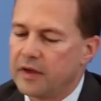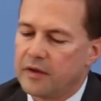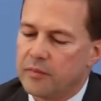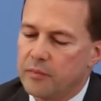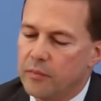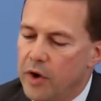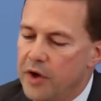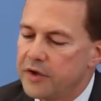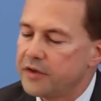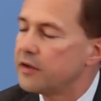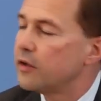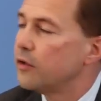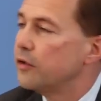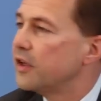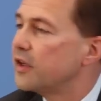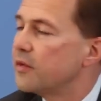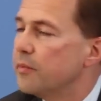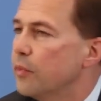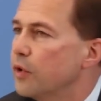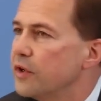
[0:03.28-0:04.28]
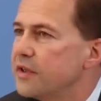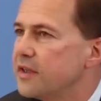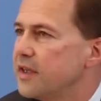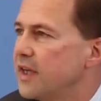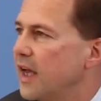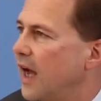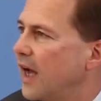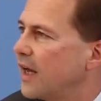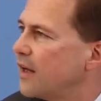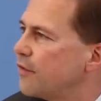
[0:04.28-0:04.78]
ich möchte und ich muss
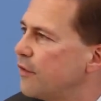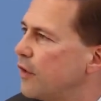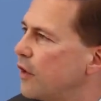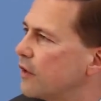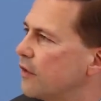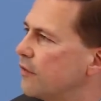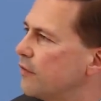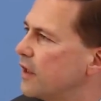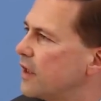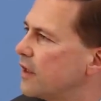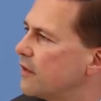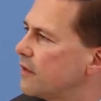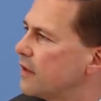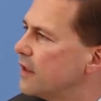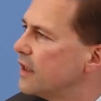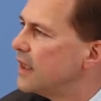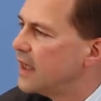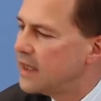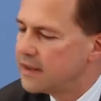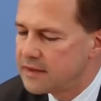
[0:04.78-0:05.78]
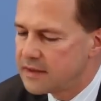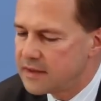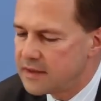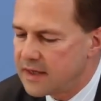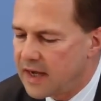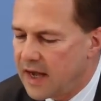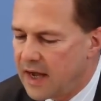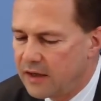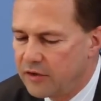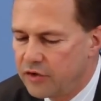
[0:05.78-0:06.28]
hier antworten, wie ich es in den
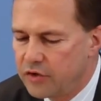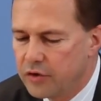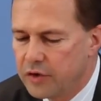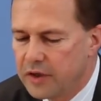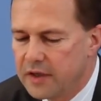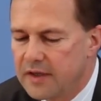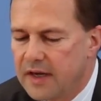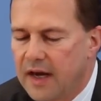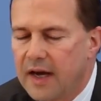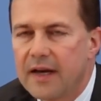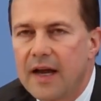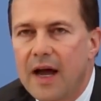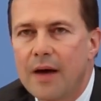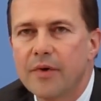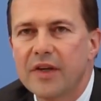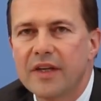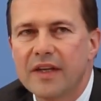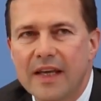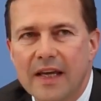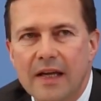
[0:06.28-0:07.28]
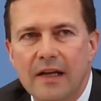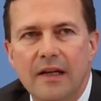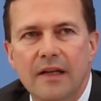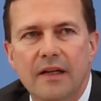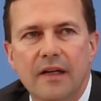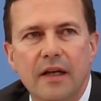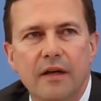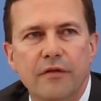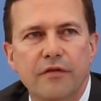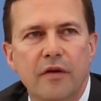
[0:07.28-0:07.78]
letzten Tagen schon getan habe.
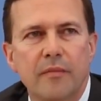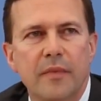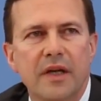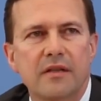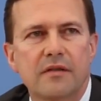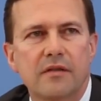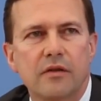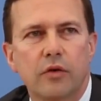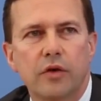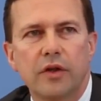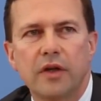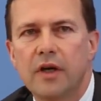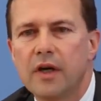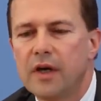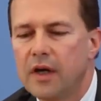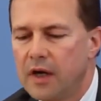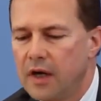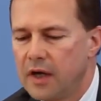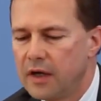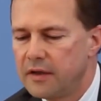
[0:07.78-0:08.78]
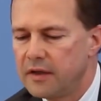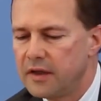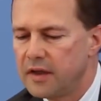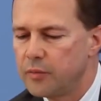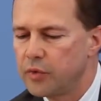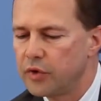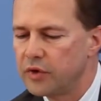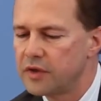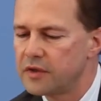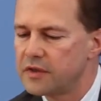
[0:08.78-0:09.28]
Jegliche Information, die
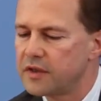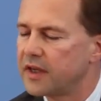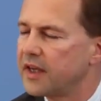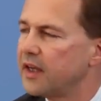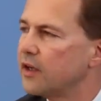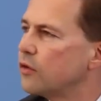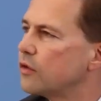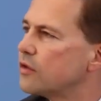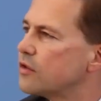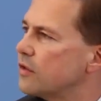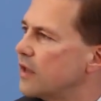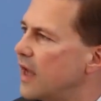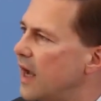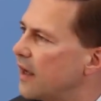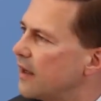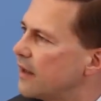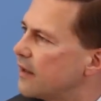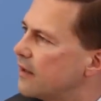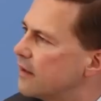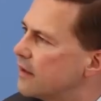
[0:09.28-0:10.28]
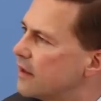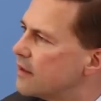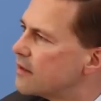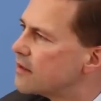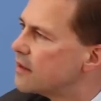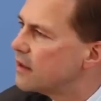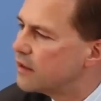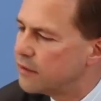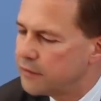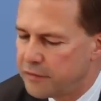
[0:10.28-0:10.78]
die Bundesregierung zu
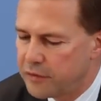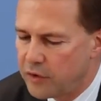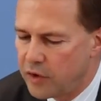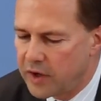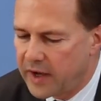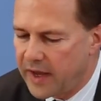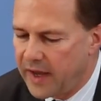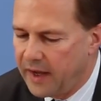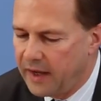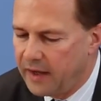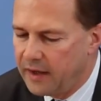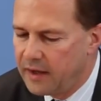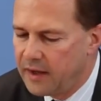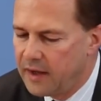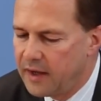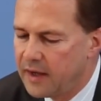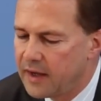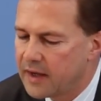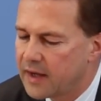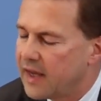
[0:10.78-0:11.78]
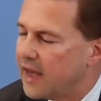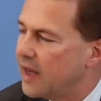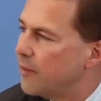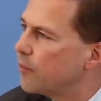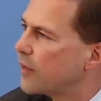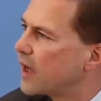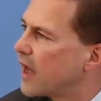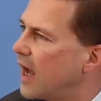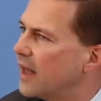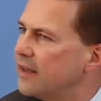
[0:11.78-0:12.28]
nachrichtendienstlichen Vorgängen
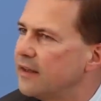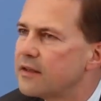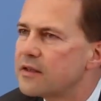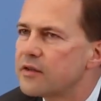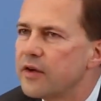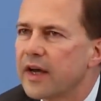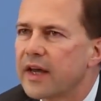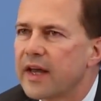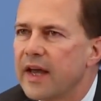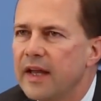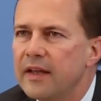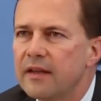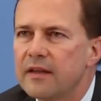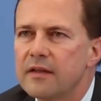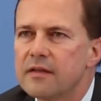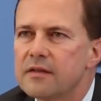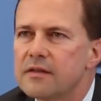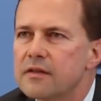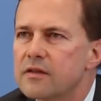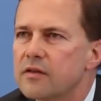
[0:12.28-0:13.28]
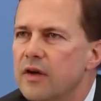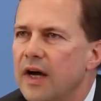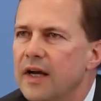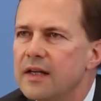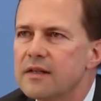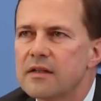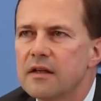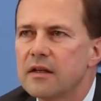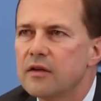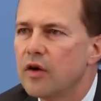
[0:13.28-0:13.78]
geben kann, zu Erkenntnissen, zu
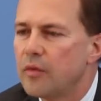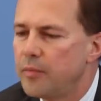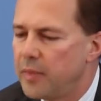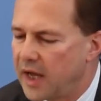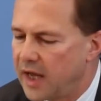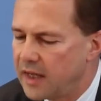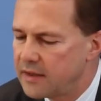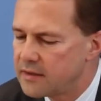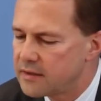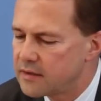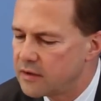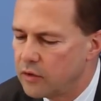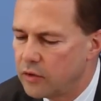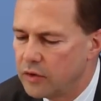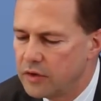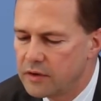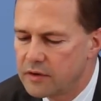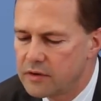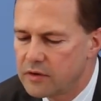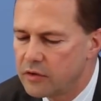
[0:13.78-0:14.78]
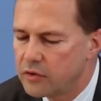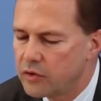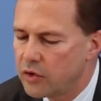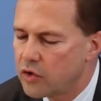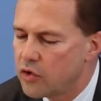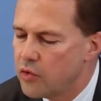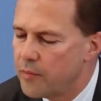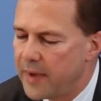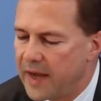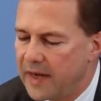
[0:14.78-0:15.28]
einzelnen Operationen, zu
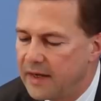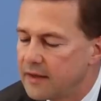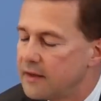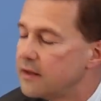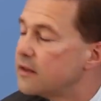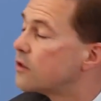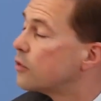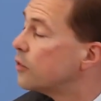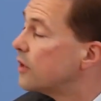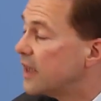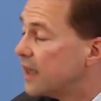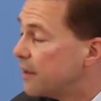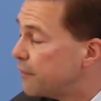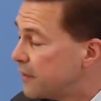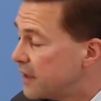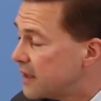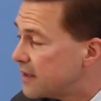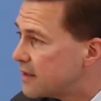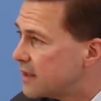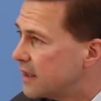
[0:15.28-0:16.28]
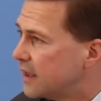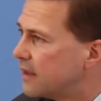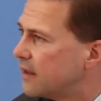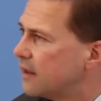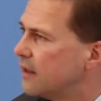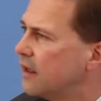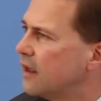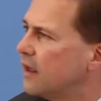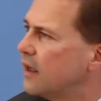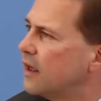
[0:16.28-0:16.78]
Dokumenten, zu
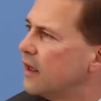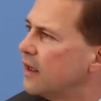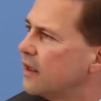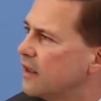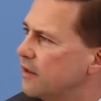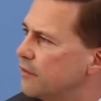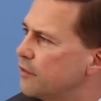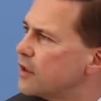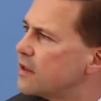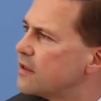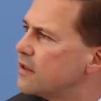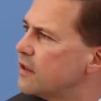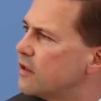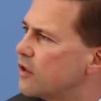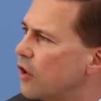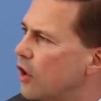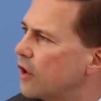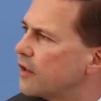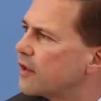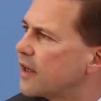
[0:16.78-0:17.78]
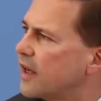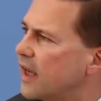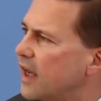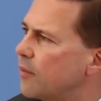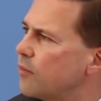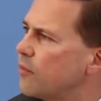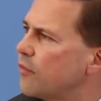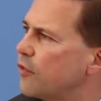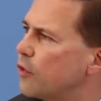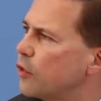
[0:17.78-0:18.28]
Defiziten, die wird sie dort
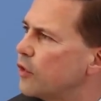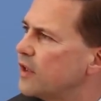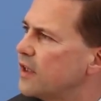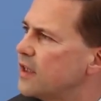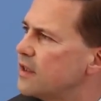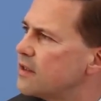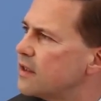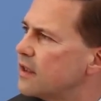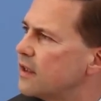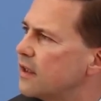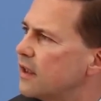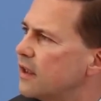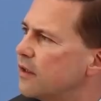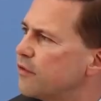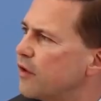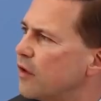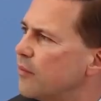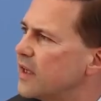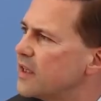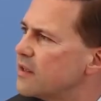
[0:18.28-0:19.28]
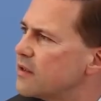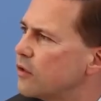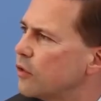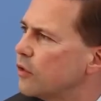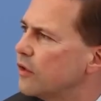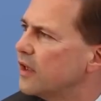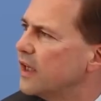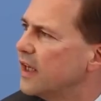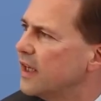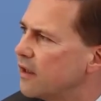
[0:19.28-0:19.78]
geben, wo diese
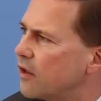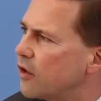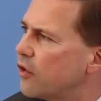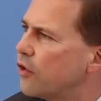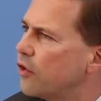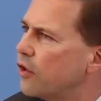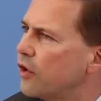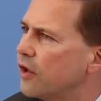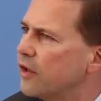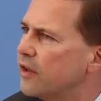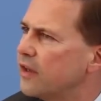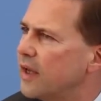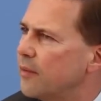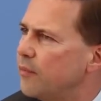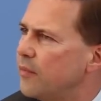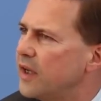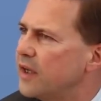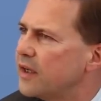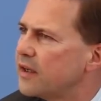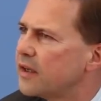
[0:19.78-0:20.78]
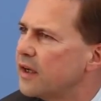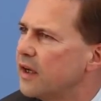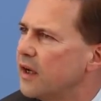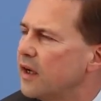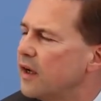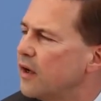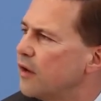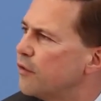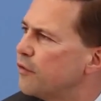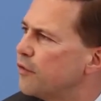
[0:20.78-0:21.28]
Informationen hingehören, nämlich
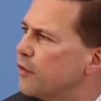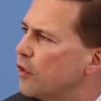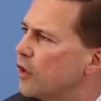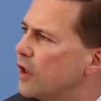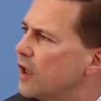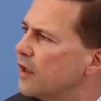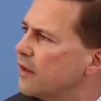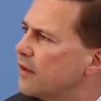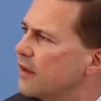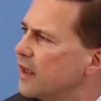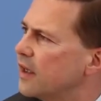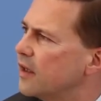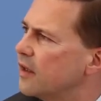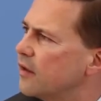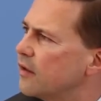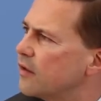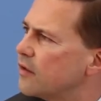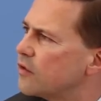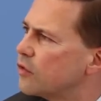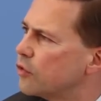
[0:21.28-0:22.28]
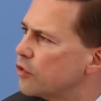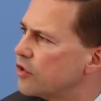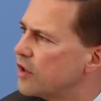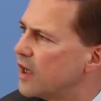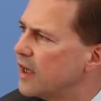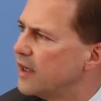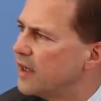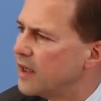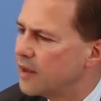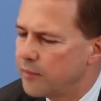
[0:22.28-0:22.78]
vor den
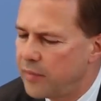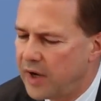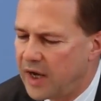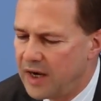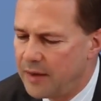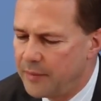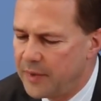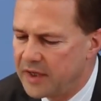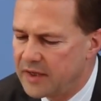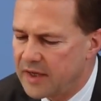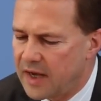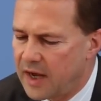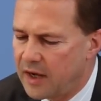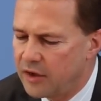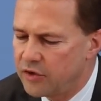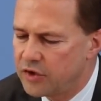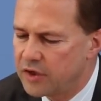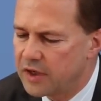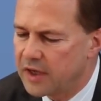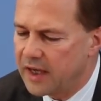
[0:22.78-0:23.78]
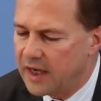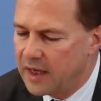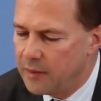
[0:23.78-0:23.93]
zuständigen parlamentarischen